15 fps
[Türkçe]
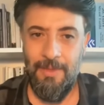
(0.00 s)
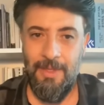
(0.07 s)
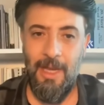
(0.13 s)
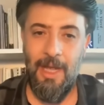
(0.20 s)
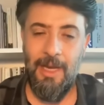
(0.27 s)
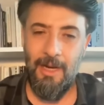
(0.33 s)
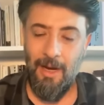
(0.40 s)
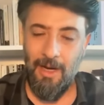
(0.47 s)

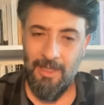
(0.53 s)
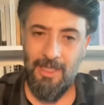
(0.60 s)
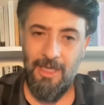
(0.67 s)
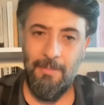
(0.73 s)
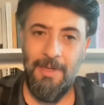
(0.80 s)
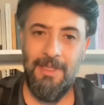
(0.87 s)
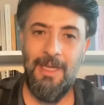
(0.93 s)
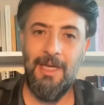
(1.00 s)
Yani
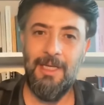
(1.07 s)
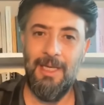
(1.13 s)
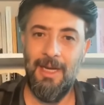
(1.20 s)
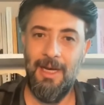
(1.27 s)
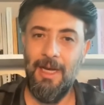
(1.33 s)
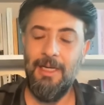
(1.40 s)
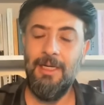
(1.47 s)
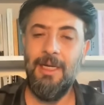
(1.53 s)
AKP'den
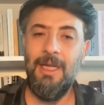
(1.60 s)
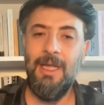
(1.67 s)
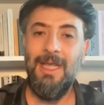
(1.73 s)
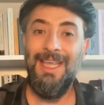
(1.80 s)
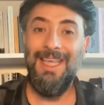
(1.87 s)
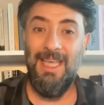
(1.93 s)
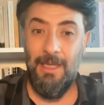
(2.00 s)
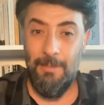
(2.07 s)
gelen,
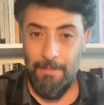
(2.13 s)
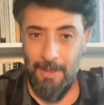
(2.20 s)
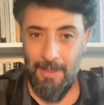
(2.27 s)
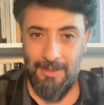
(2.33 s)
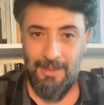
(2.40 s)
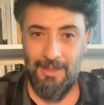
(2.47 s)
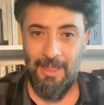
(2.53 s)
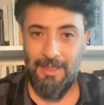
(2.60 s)
İyi
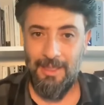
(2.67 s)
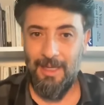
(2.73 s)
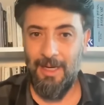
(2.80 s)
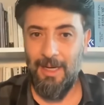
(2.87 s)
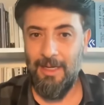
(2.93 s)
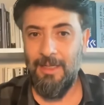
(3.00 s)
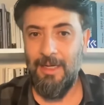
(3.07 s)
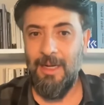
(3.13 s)
Parti'den
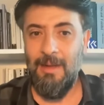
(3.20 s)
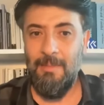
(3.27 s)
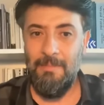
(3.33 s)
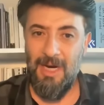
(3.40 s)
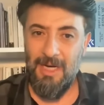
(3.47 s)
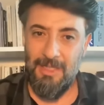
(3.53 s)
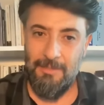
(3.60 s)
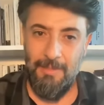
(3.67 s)
gelen,
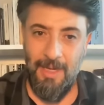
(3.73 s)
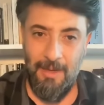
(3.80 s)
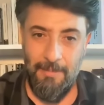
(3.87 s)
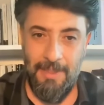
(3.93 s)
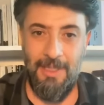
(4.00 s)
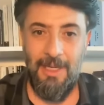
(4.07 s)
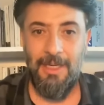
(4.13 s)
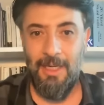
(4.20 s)
biraz
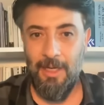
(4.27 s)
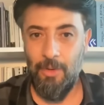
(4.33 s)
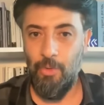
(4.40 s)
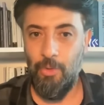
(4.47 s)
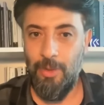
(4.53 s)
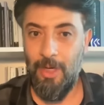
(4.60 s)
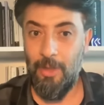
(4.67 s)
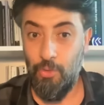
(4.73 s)
MHP'den gelen
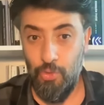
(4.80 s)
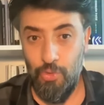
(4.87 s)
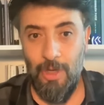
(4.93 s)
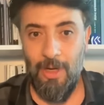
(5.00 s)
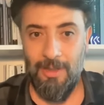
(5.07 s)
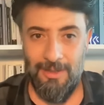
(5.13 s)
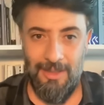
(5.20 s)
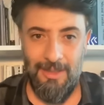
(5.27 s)
oylar. Yüzde
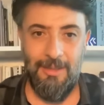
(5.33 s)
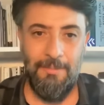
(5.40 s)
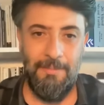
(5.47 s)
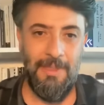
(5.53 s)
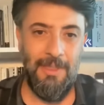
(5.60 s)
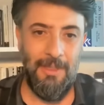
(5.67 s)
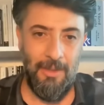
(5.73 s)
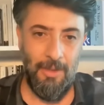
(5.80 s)
altılık
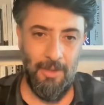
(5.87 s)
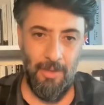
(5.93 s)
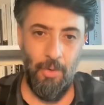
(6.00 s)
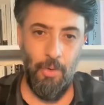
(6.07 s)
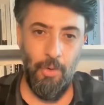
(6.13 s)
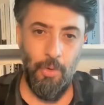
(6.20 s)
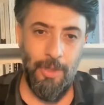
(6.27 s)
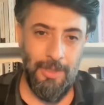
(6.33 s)
bir
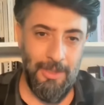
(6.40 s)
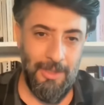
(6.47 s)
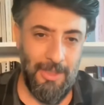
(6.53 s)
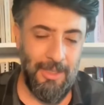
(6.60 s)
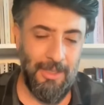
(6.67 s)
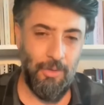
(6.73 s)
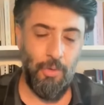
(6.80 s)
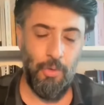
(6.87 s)
oy
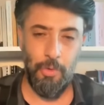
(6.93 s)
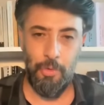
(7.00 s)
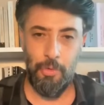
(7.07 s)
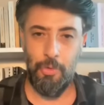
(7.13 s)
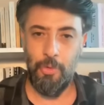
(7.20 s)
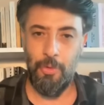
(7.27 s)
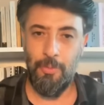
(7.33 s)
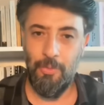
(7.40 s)
oranını
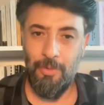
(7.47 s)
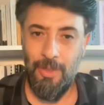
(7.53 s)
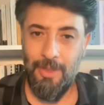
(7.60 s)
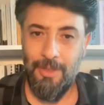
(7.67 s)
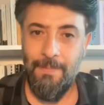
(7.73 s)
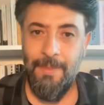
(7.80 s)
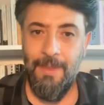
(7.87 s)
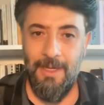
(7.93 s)
oluşturuyor bunlar.
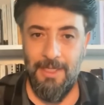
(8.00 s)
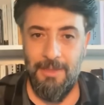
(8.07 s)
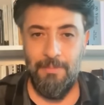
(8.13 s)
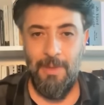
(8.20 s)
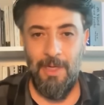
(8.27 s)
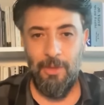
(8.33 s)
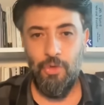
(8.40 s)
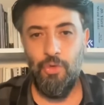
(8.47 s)
Şimdi
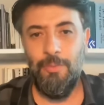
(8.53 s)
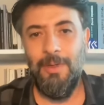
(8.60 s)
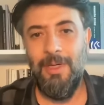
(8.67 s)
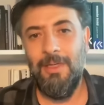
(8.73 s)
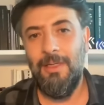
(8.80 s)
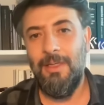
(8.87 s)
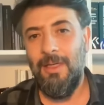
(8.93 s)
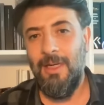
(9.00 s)
Mansur
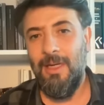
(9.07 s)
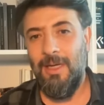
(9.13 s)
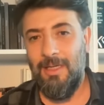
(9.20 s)
Bey'in